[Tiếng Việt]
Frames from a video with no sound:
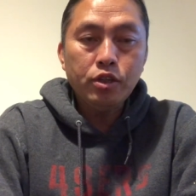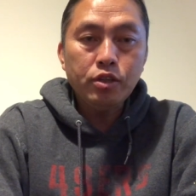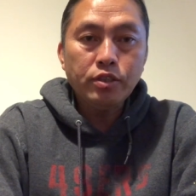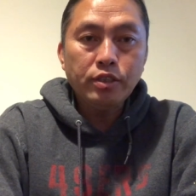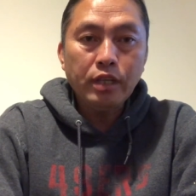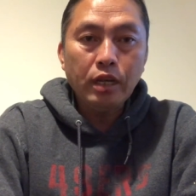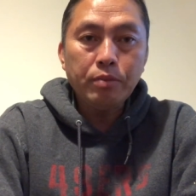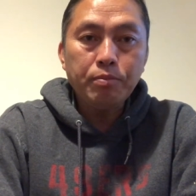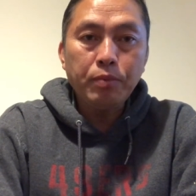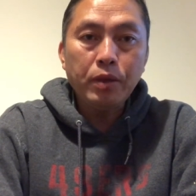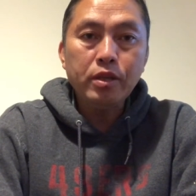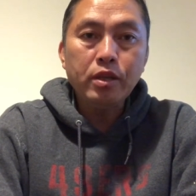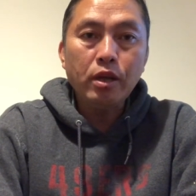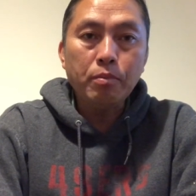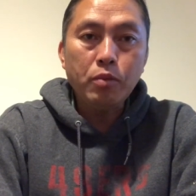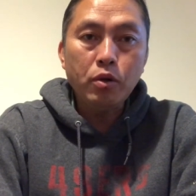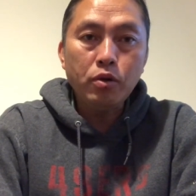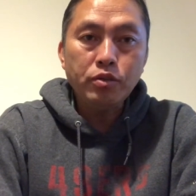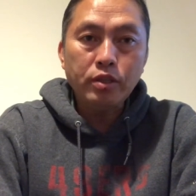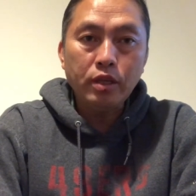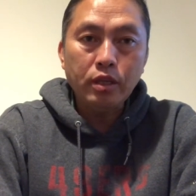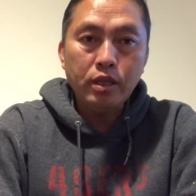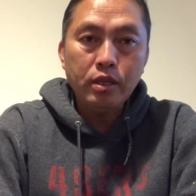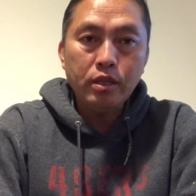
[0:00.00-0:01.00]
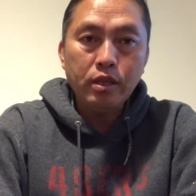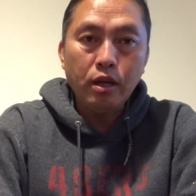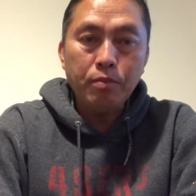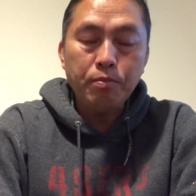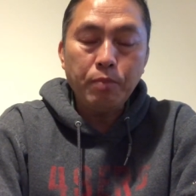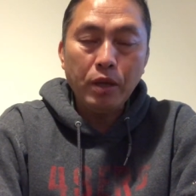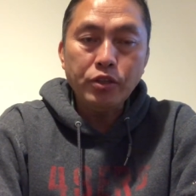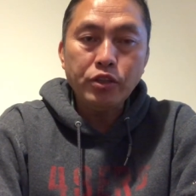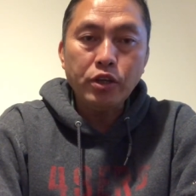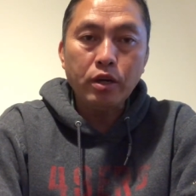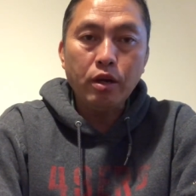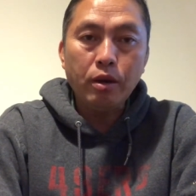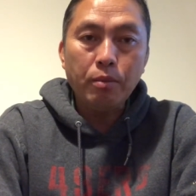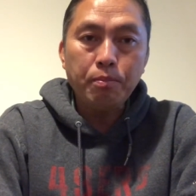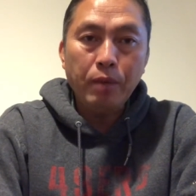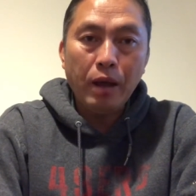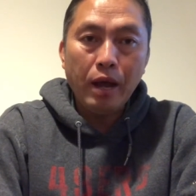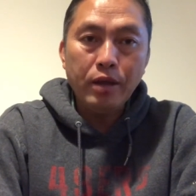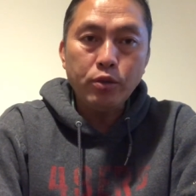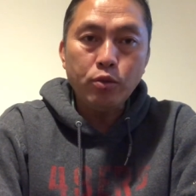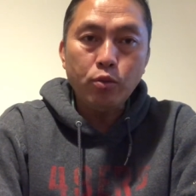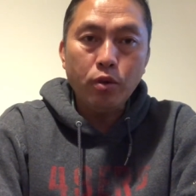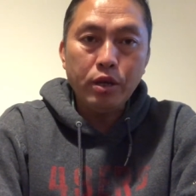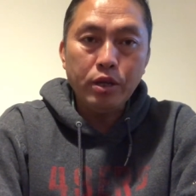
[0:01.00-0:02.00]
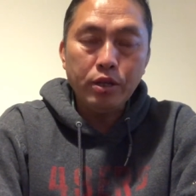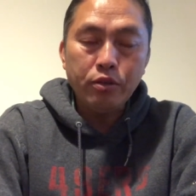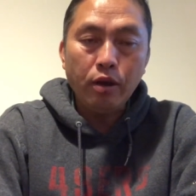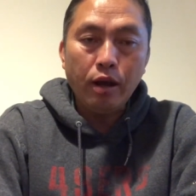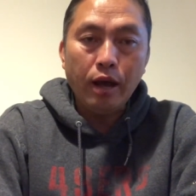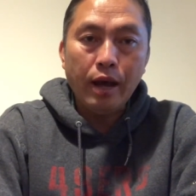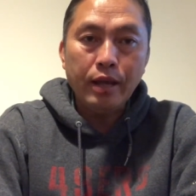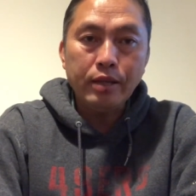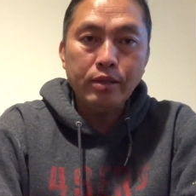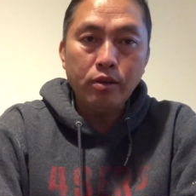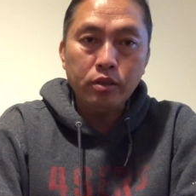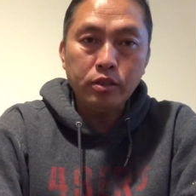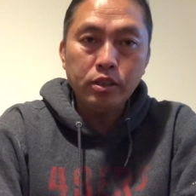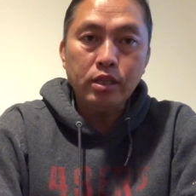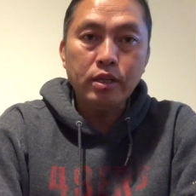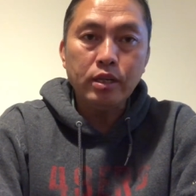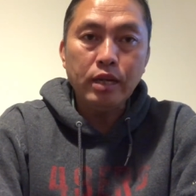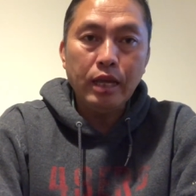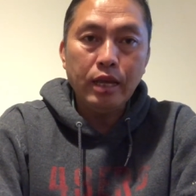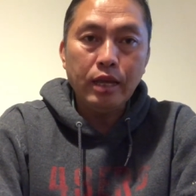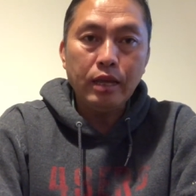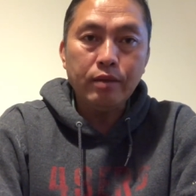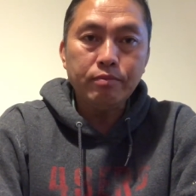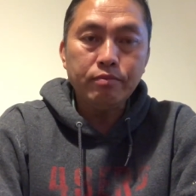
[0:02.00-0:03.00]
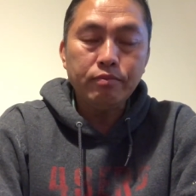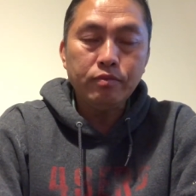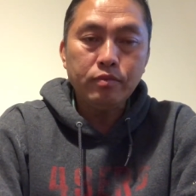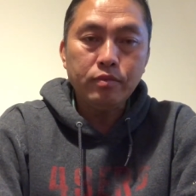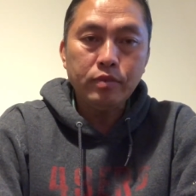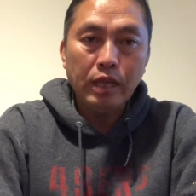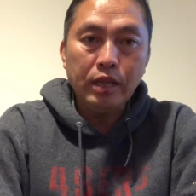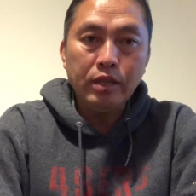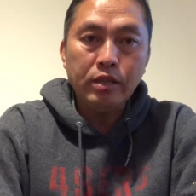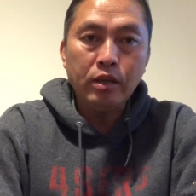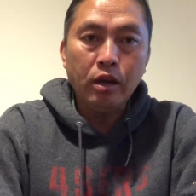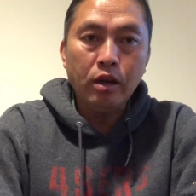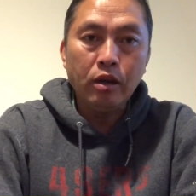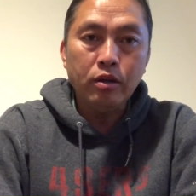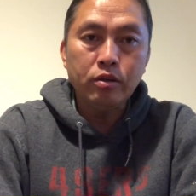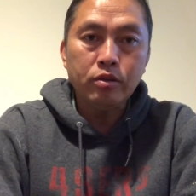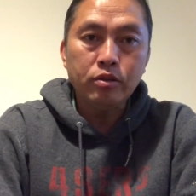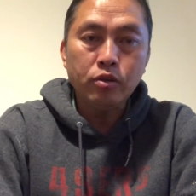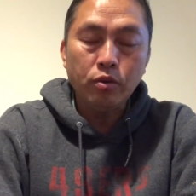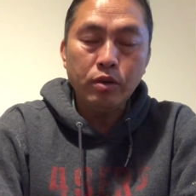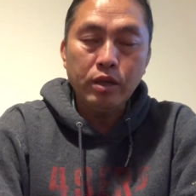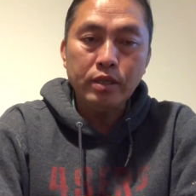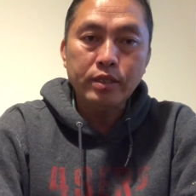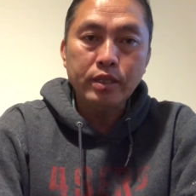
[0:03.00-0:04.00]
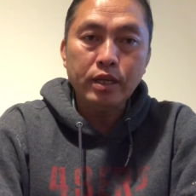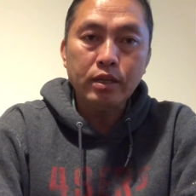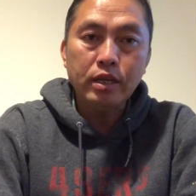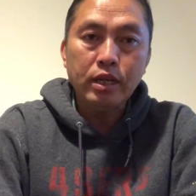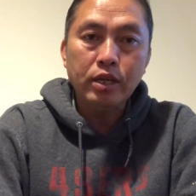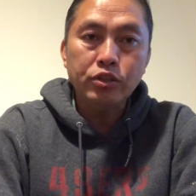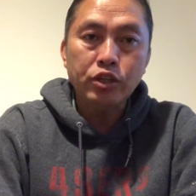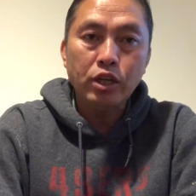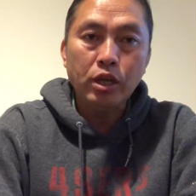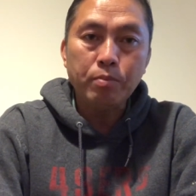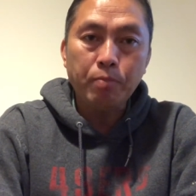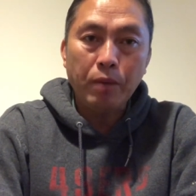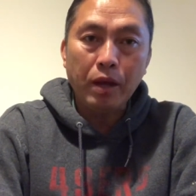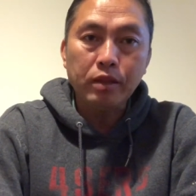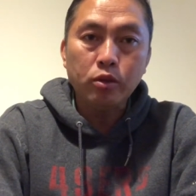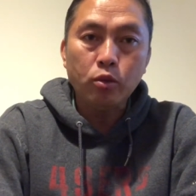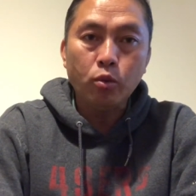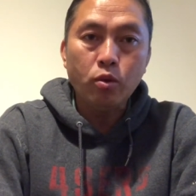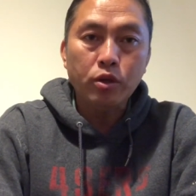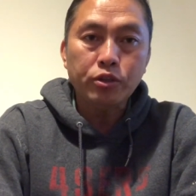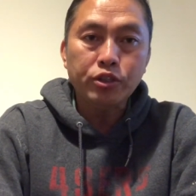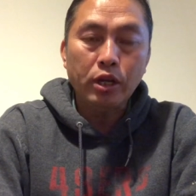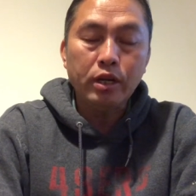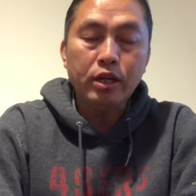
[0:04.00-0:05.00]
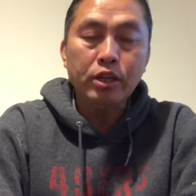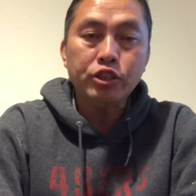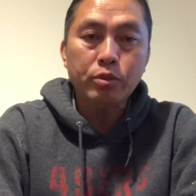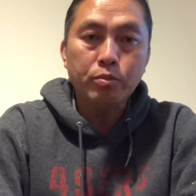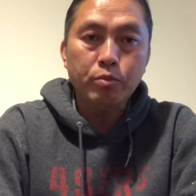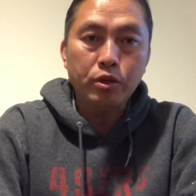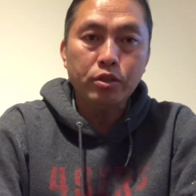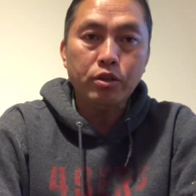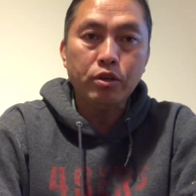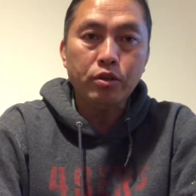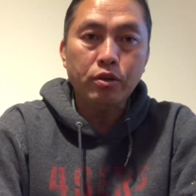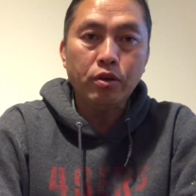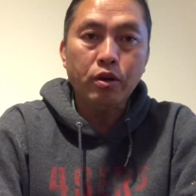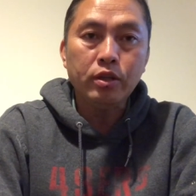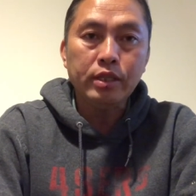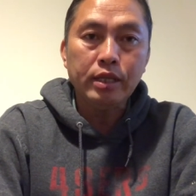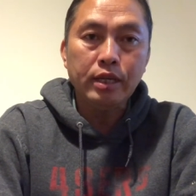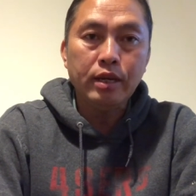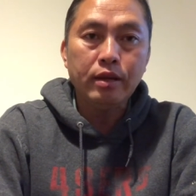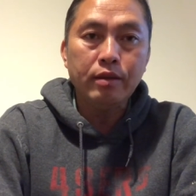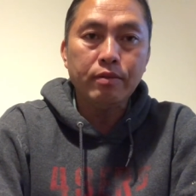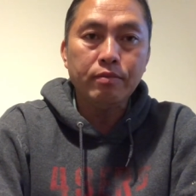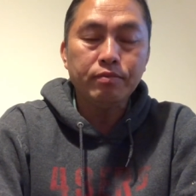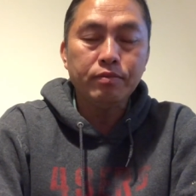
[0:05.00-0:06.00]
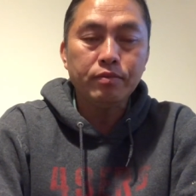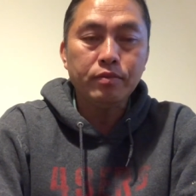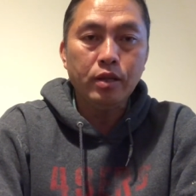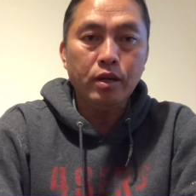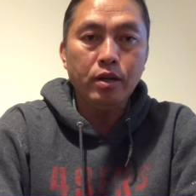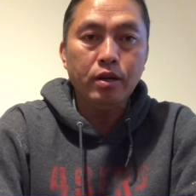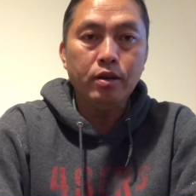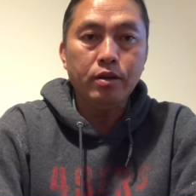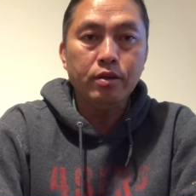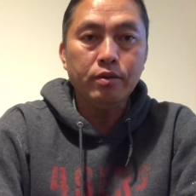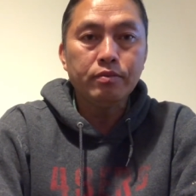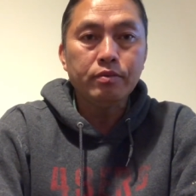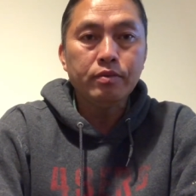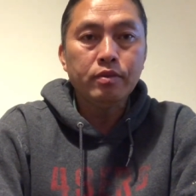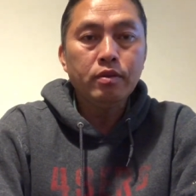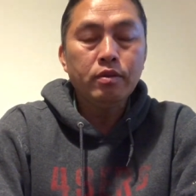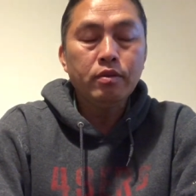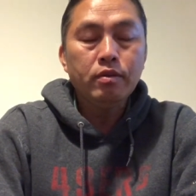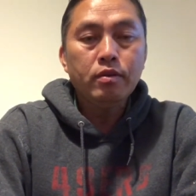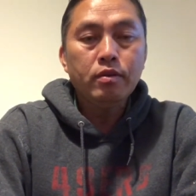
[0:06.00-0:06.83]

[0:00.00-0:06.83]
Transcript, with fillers: chứ sang bây giờ không sợ để chờ bây chẳng là ba rồi ấy cho nhau tiền này để chờ trong này sang này về ba tuổi chẳng này chúng mà chờ nhau tiền nữa